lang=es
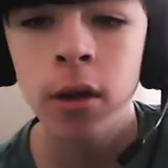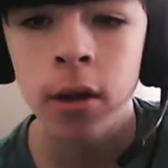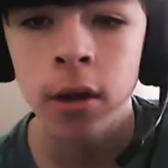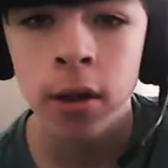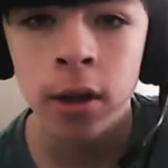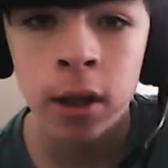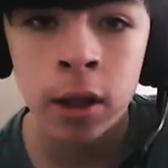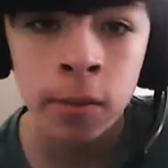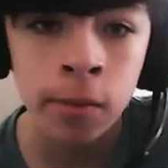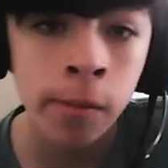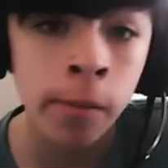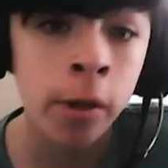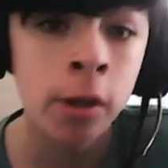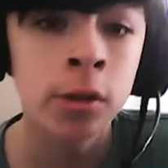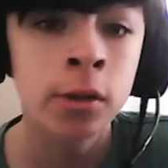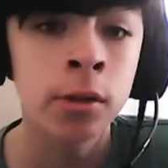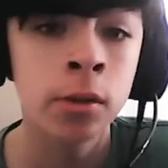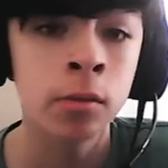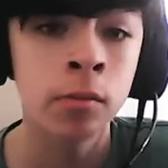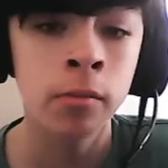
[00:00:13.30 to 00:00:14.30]
Y me
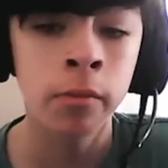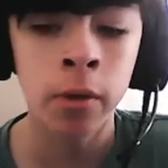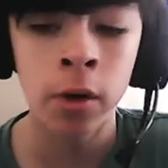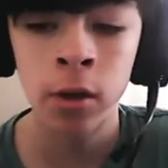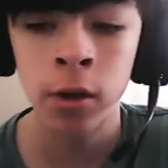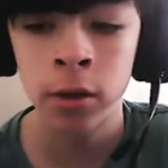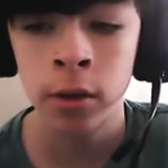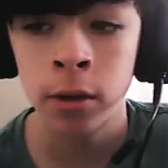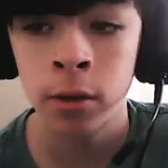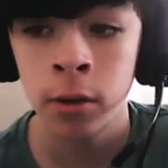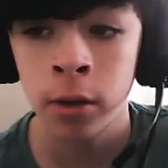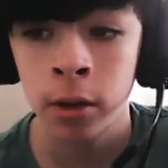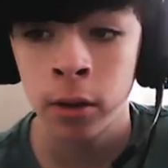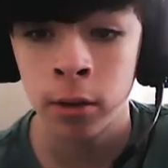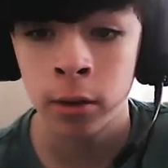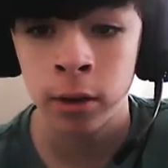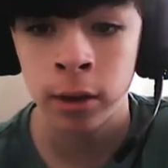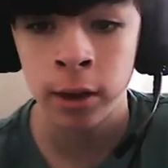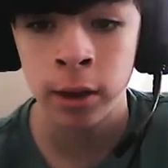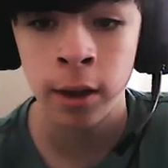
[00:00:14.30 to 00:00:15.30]
apareció un pronóstico
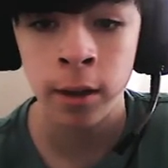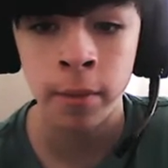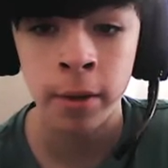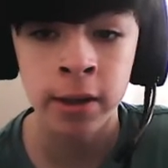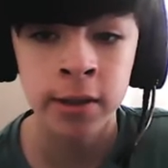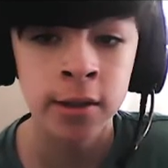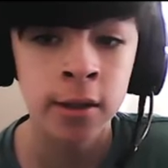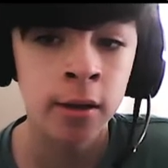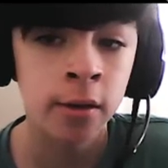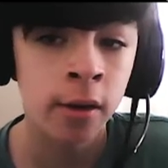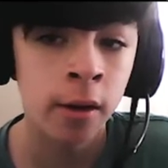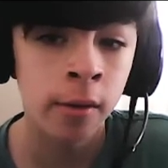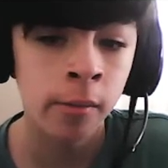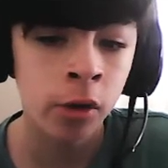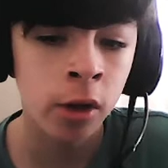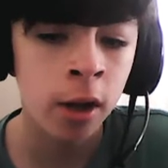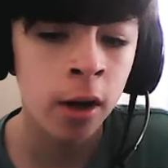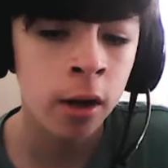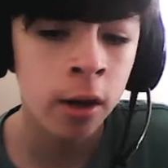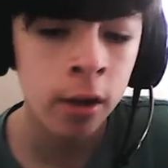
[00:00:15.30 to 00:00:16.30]
de, de, para hacer del
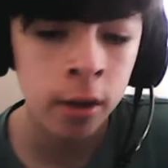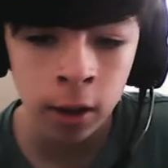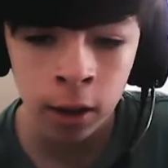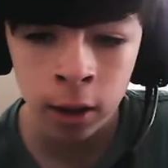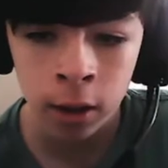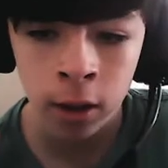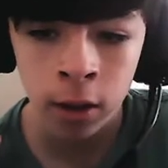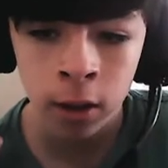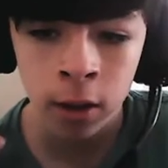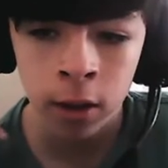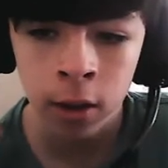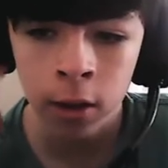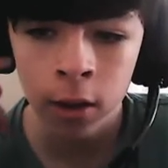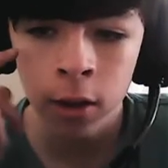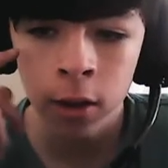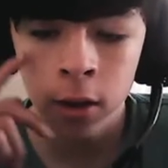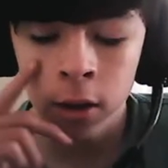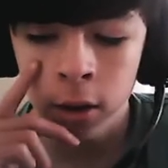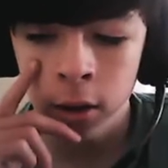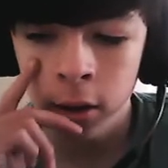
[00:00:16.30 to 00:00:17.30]
Mundial. Y dije,
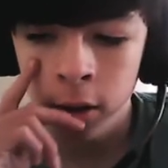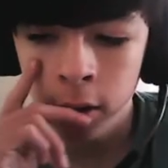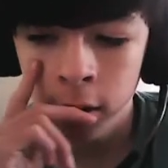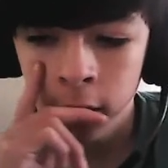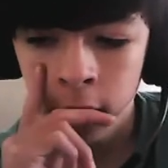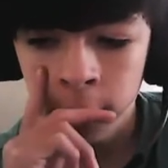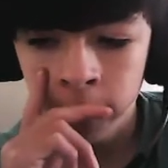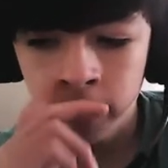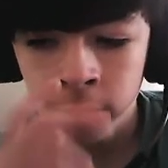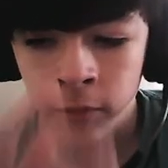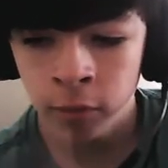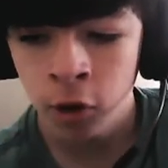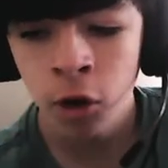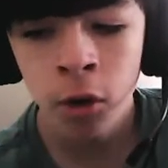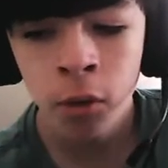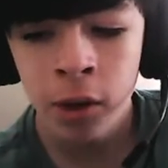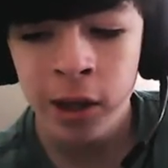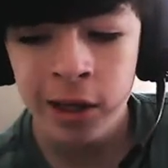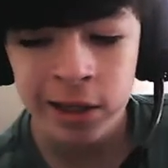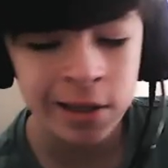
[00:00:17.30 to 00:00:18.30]
no
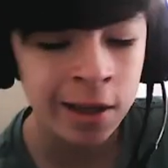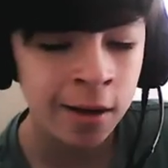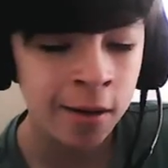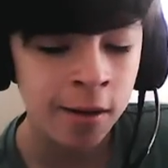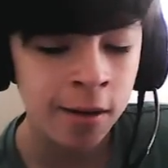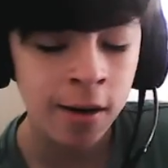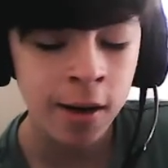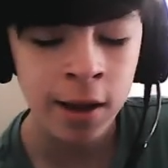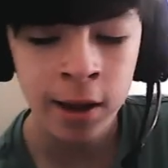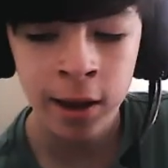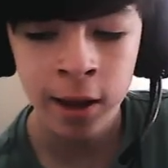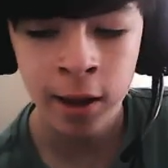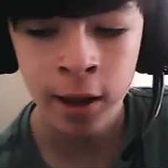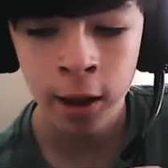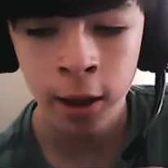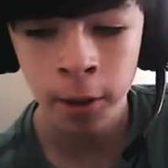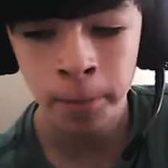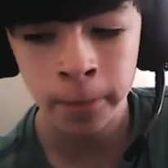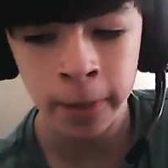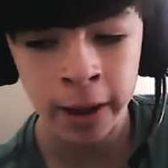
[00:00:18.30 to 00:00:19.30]
lo voy a hacer
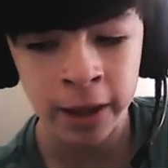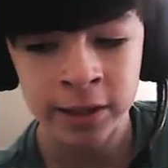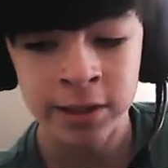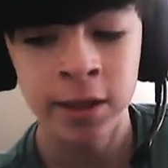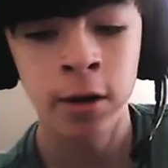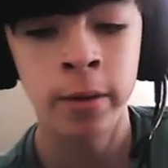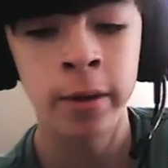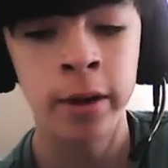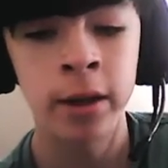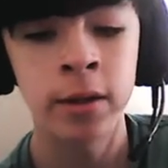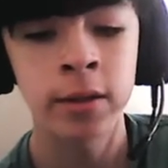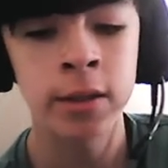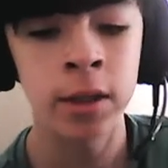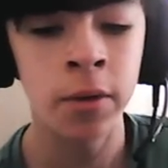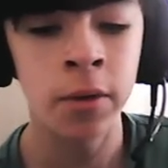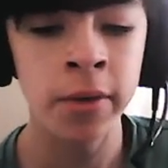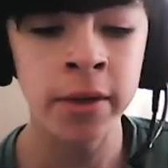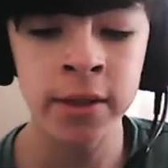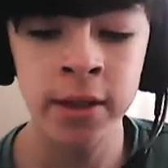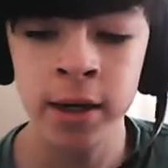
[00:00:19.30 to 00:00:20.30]
eh, así nomás. Lo
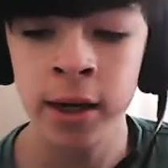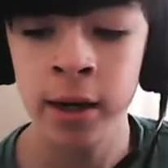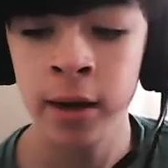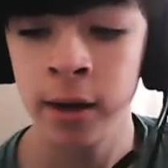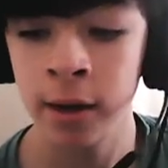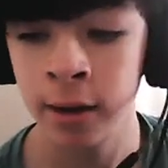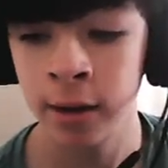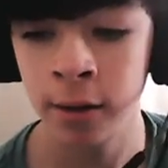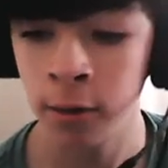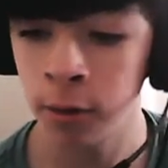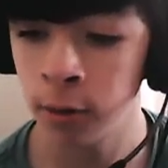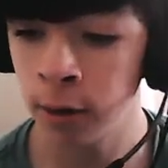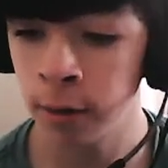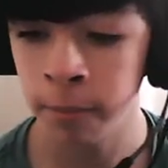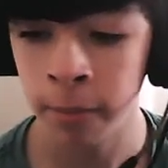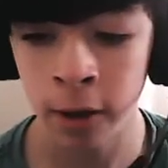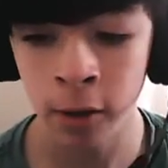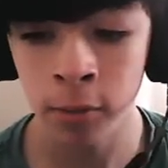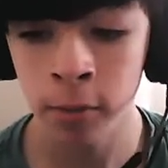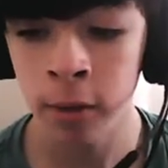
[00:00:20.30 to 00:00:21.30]
voy a hacer
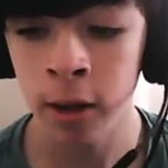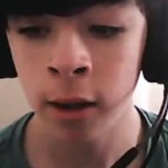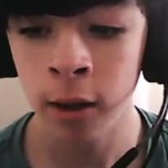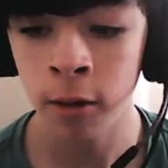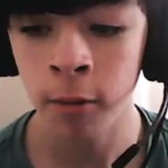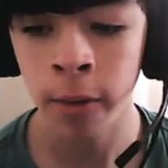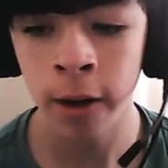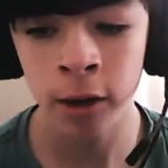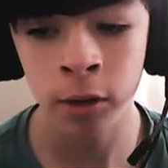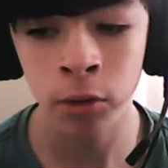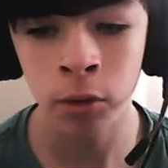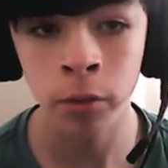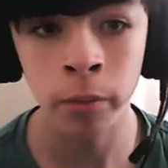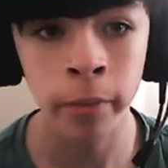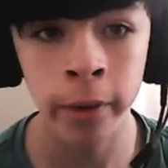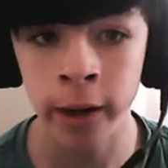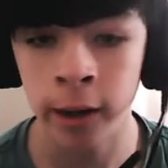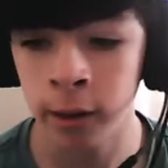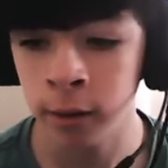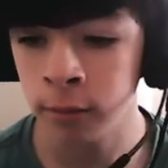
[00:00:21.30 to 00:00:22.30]
para un video, para YouTube,
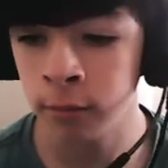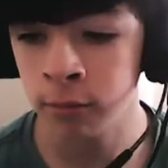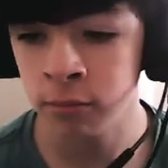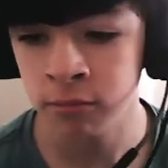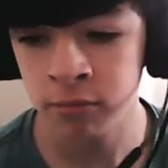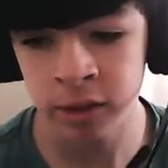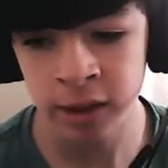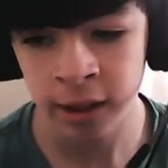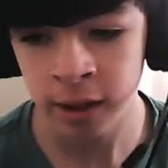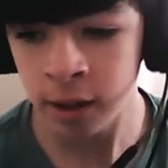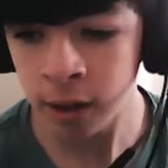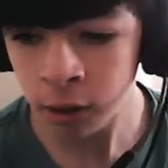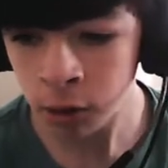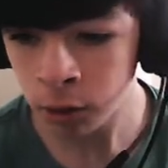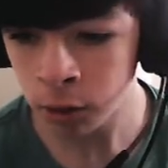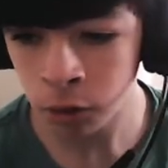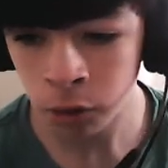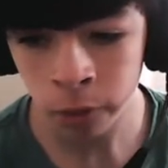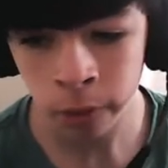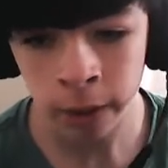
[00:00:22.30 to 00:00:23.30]
para seguir
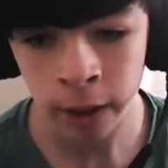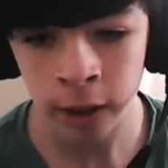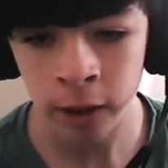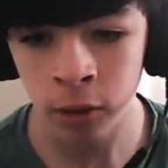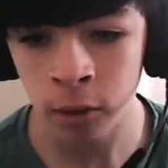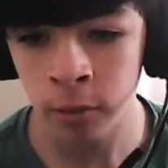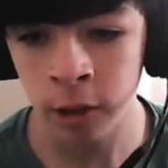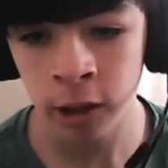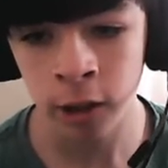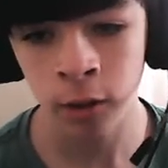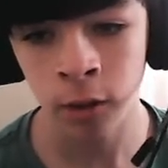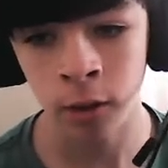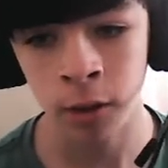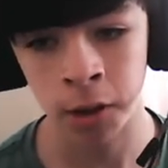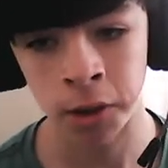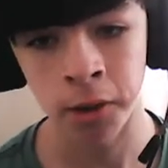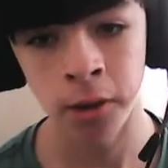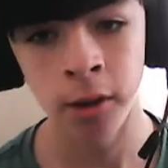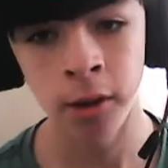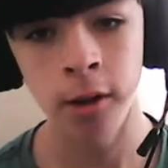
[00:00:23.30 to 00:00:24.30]
con YouTube, que le estoy metiendo
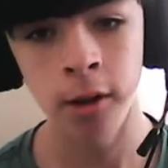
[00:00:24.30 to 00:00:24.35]
ahora.